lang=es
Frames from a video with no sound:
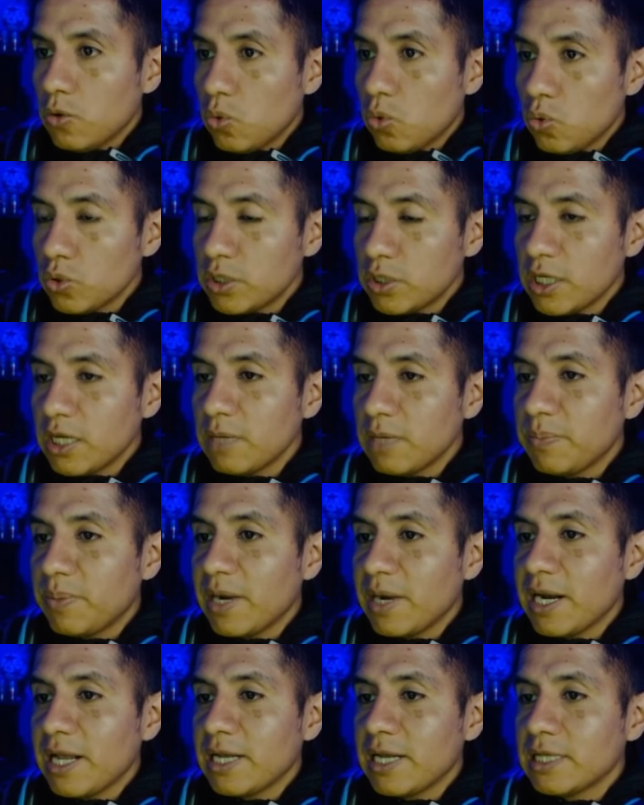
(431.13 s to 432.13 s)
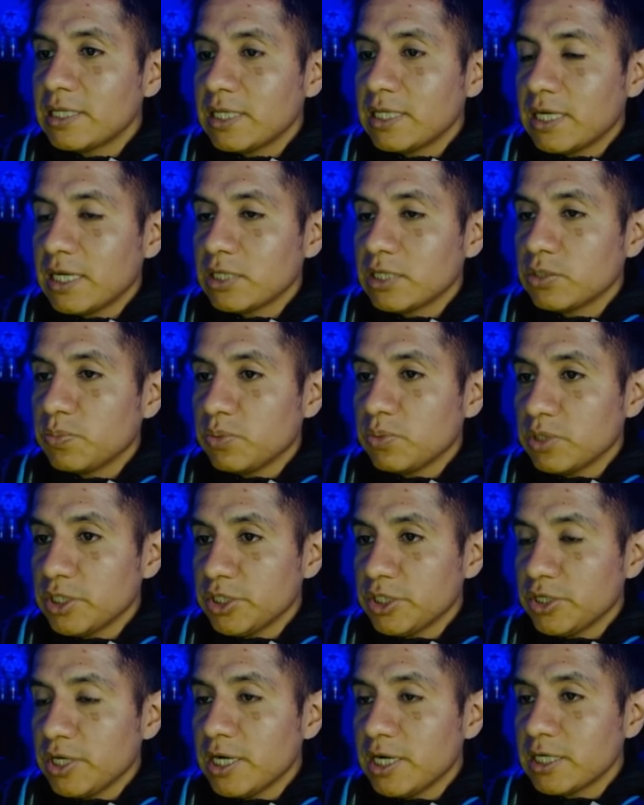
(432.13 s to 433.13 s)
útil para en este caso
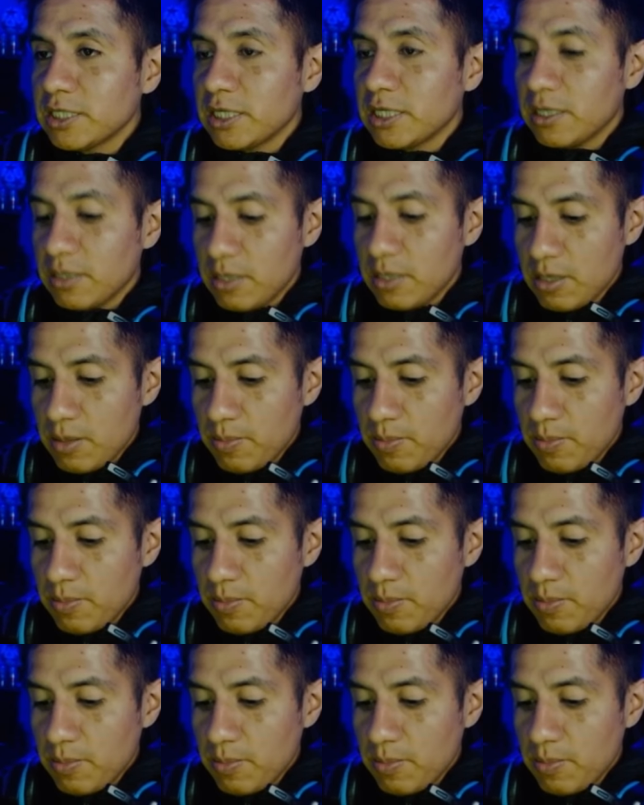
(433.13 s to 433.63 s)
posicionarse